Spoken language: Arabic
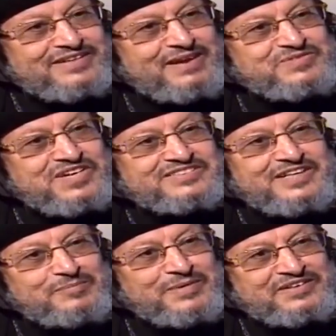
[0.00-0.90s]
لنفسك
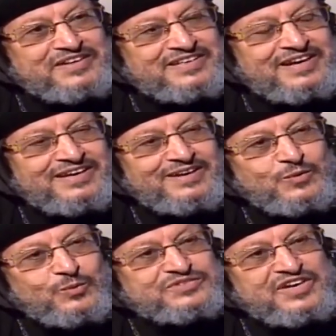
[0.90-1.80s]
تعمل كده
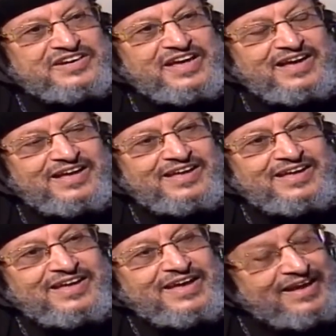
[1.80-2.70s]
وتهنها
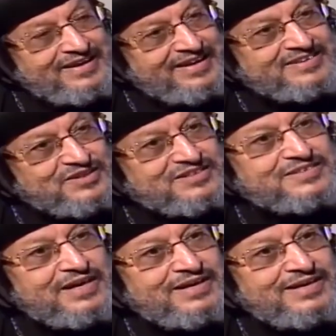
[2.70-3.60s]
هل هي
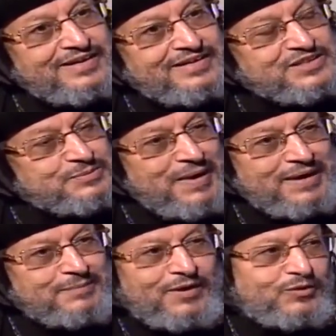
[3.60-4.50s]
ترضى
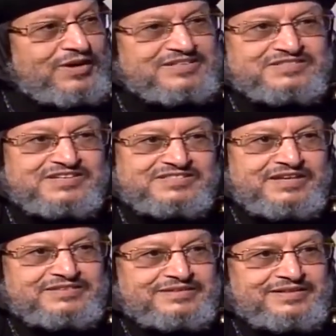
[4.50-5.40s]
اشمعنى ما هو الراجل زي
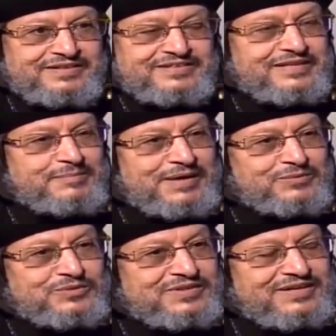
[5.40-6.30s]
ست الكتاب
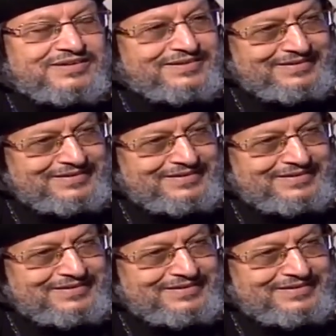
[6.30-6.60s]
قال كده